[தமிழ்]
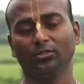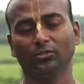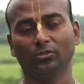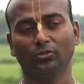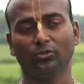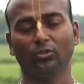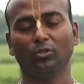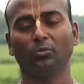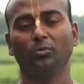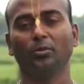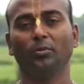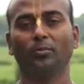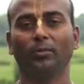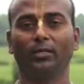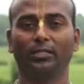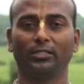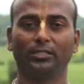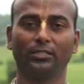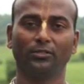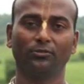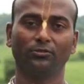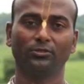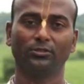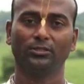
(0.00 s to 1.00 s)
சுரபி
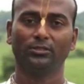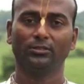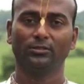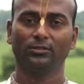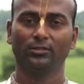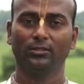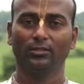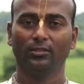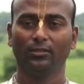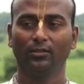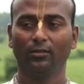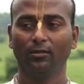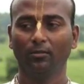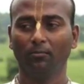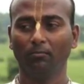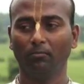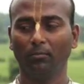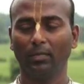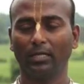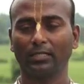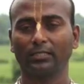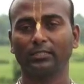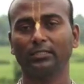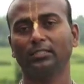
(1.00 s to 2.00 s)
மாதா வந்து
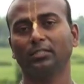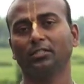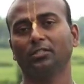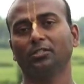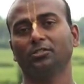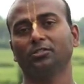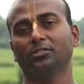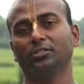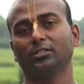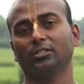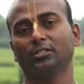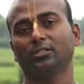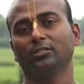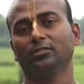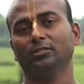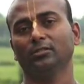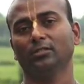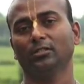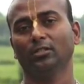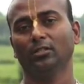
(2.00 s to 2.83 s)
மார்க்கண்டி ரிஷிக்கு